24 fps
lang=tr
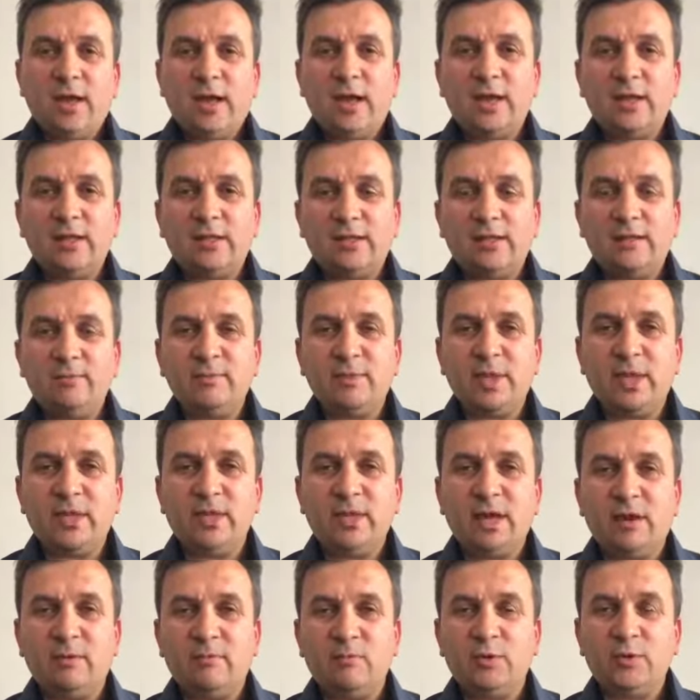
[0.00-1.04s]
eğitimde
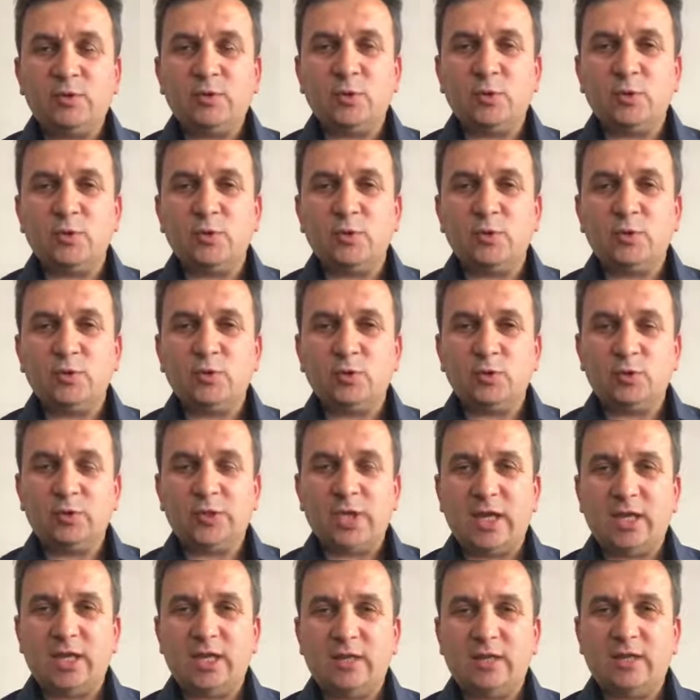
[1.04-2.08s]
yapmış olduğunuz
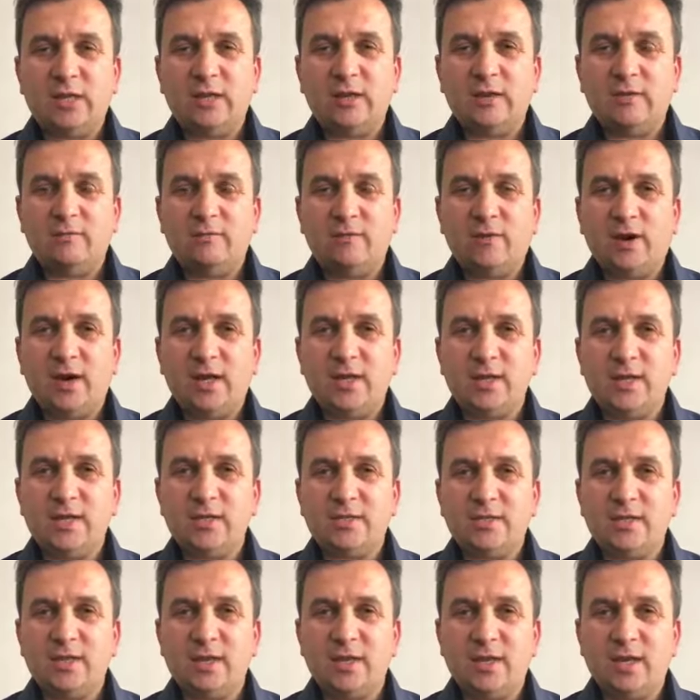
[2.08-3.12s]
güzellikleri,
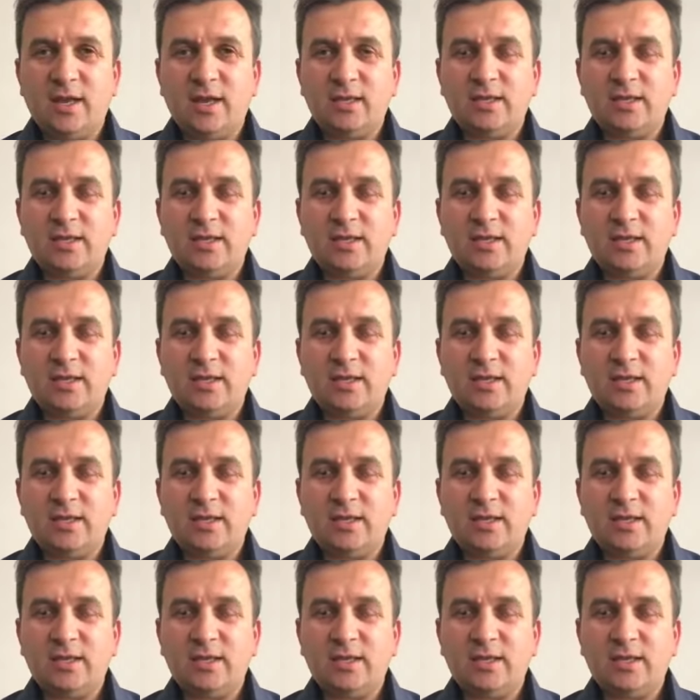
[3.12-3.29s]
faaliyetleri,